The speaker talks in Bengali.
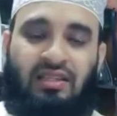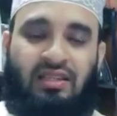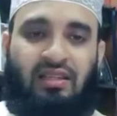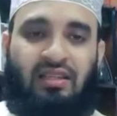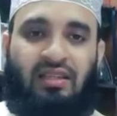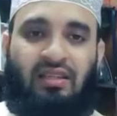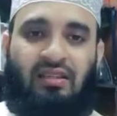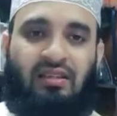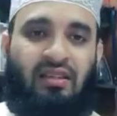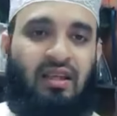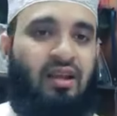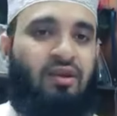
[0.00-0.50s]

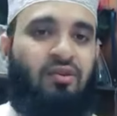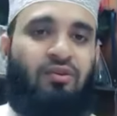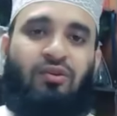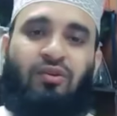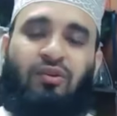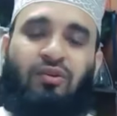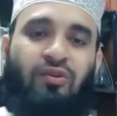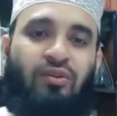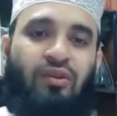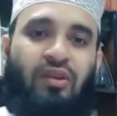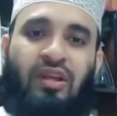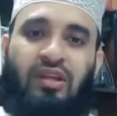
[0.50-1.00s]
সাথে তাড়াহুড়ো
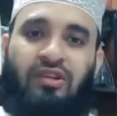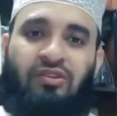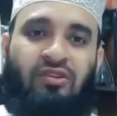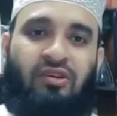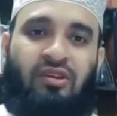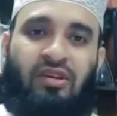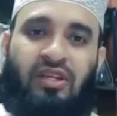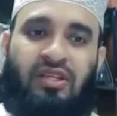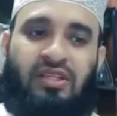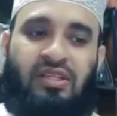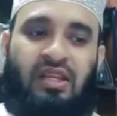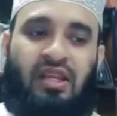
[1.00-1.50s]
করলে আসলে
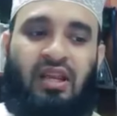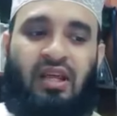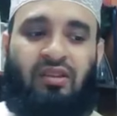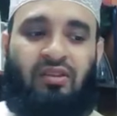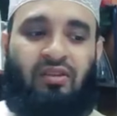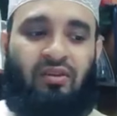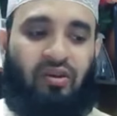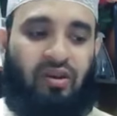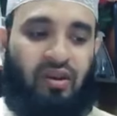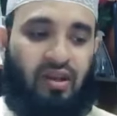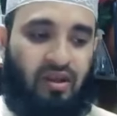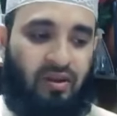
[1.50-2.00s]
এটা সালাদ
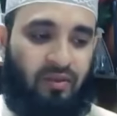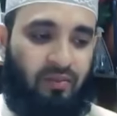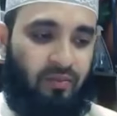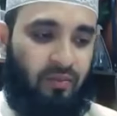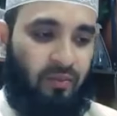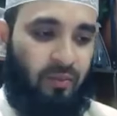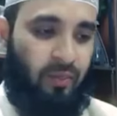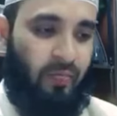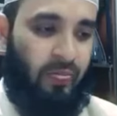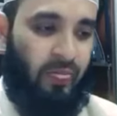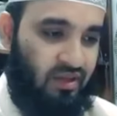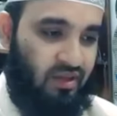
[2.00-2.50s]
হয় না
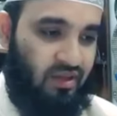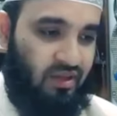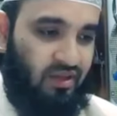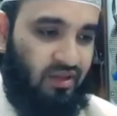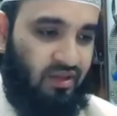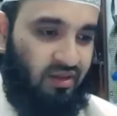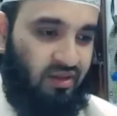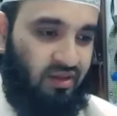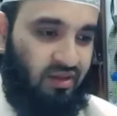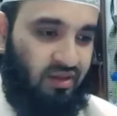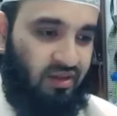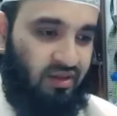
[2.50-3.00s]

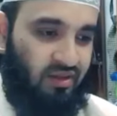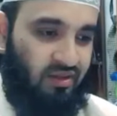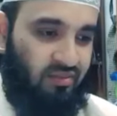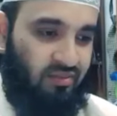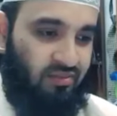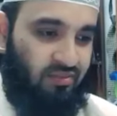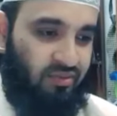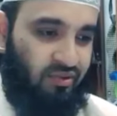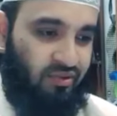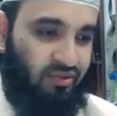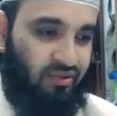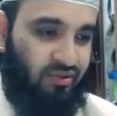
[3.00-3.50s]

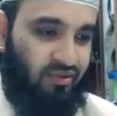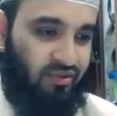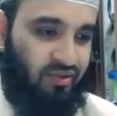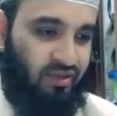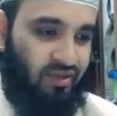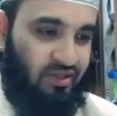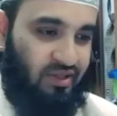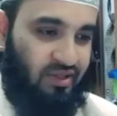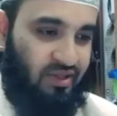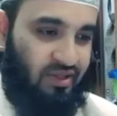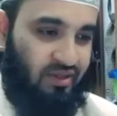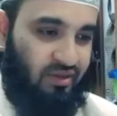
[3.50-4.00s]
প্রশ্ন
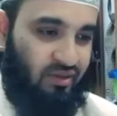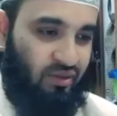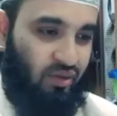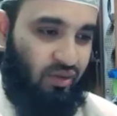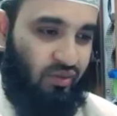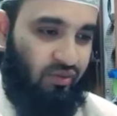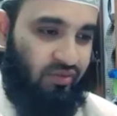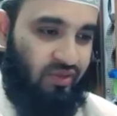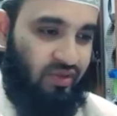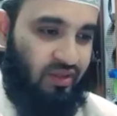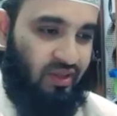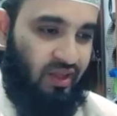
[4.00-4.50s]
করেছেন ও
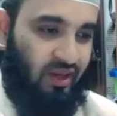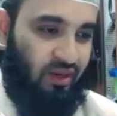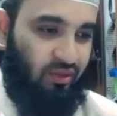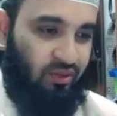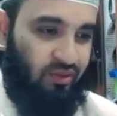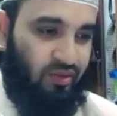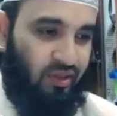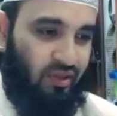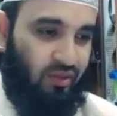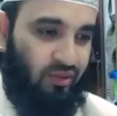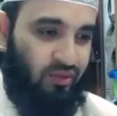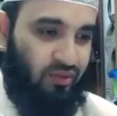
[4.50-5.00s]
ভি
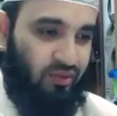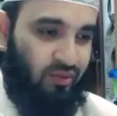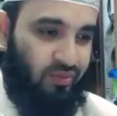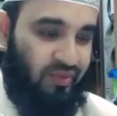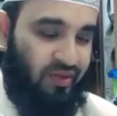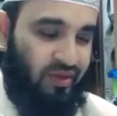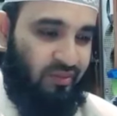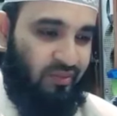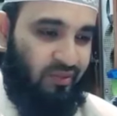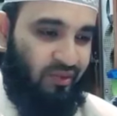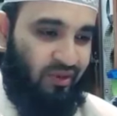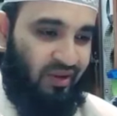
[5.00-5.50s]
তালুকদার হুজুর
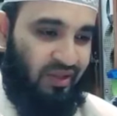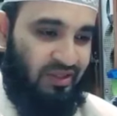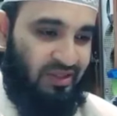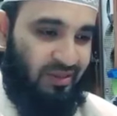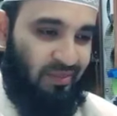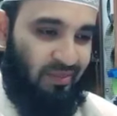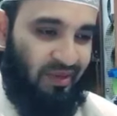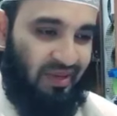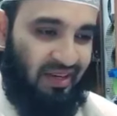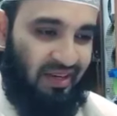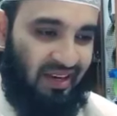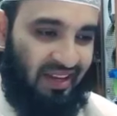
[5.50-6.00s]
প্রেম করা
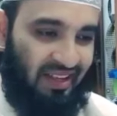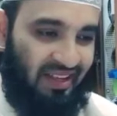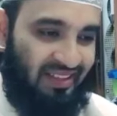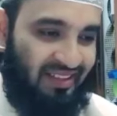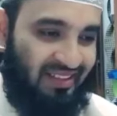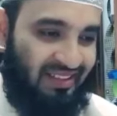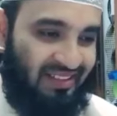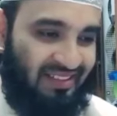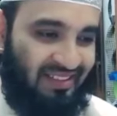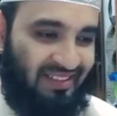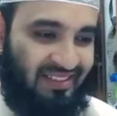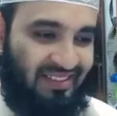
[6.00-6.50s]
যাবে কিনা
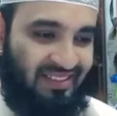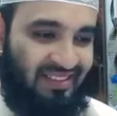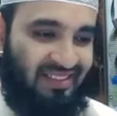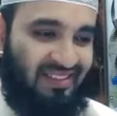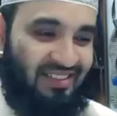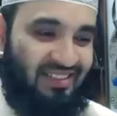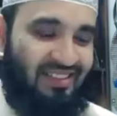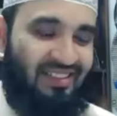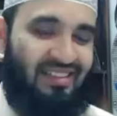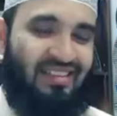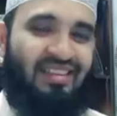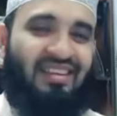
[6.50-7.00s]

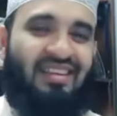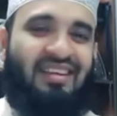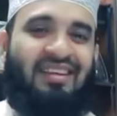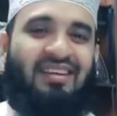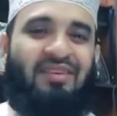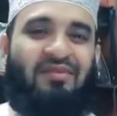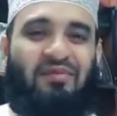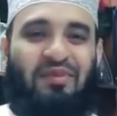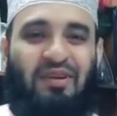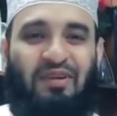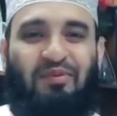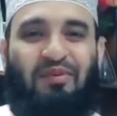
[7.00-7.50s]

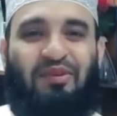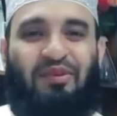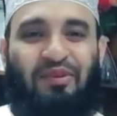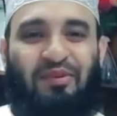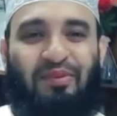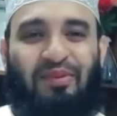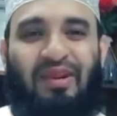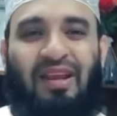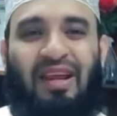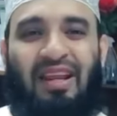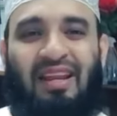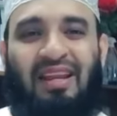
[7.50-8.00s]
প্রেম
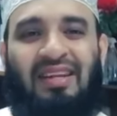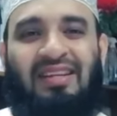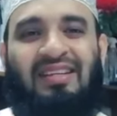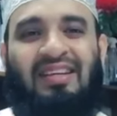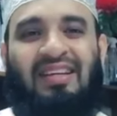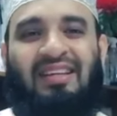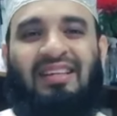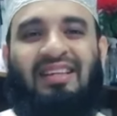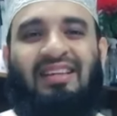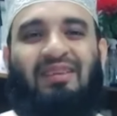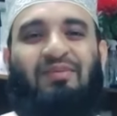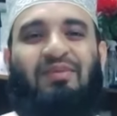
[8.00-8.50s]
করবেন আল্লাহর
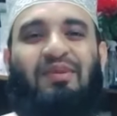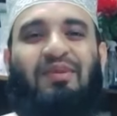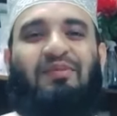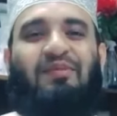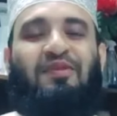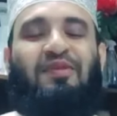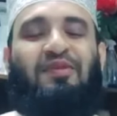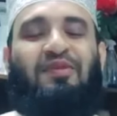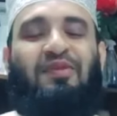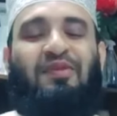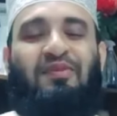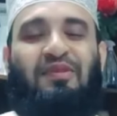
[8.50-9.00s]
সাথে প্রেম
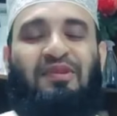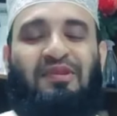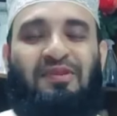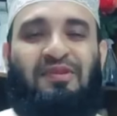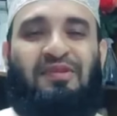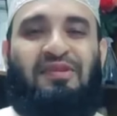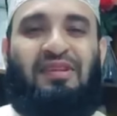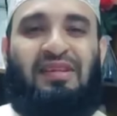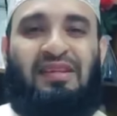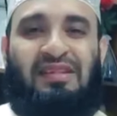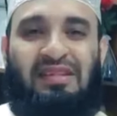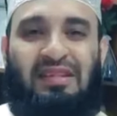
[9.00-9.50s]
করবেন বিষ্ণু
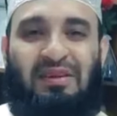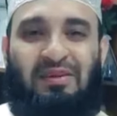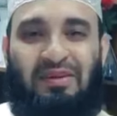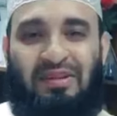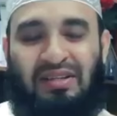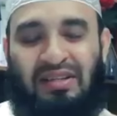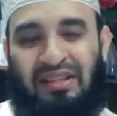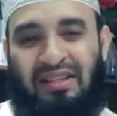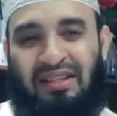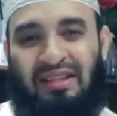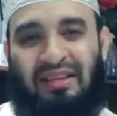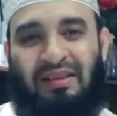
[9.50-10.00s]
ইসা
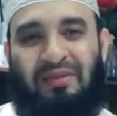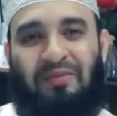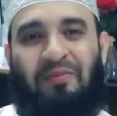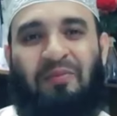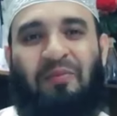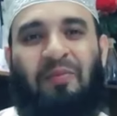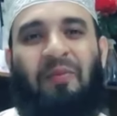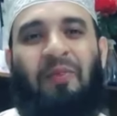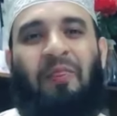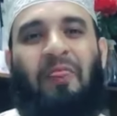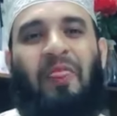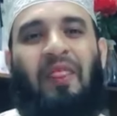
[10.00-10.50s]
ইসলামের সাথে
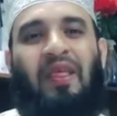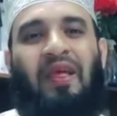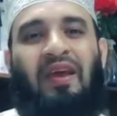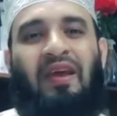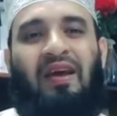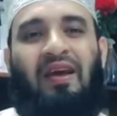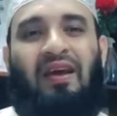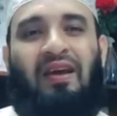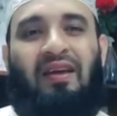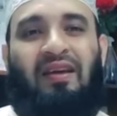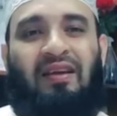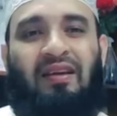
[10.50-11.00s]

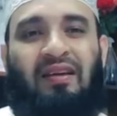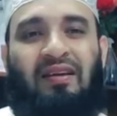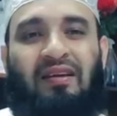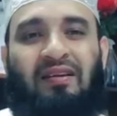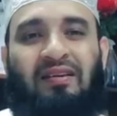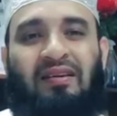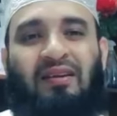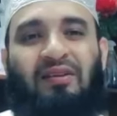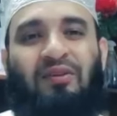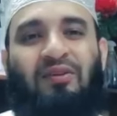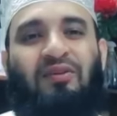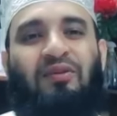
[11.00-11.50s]

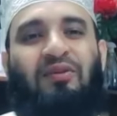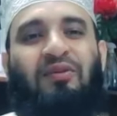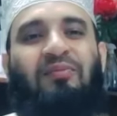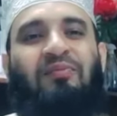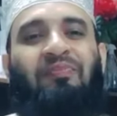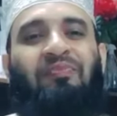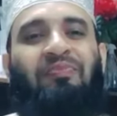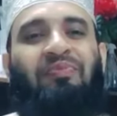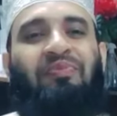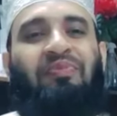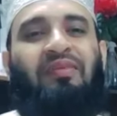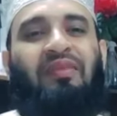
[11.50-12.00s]
কিন্তু
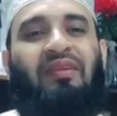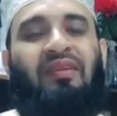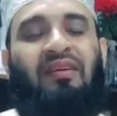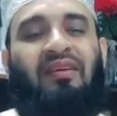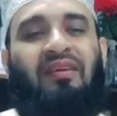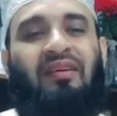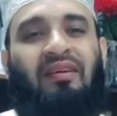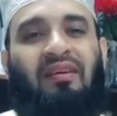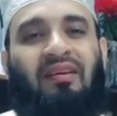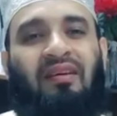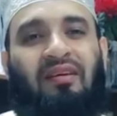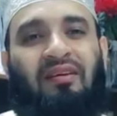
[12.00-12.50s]

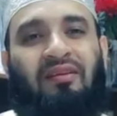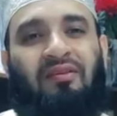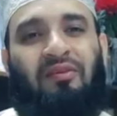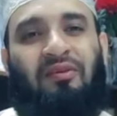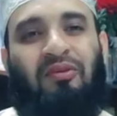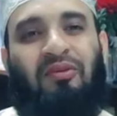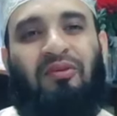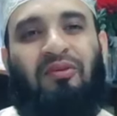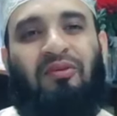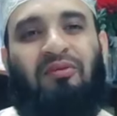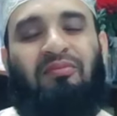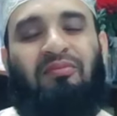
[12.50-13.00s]
কোনো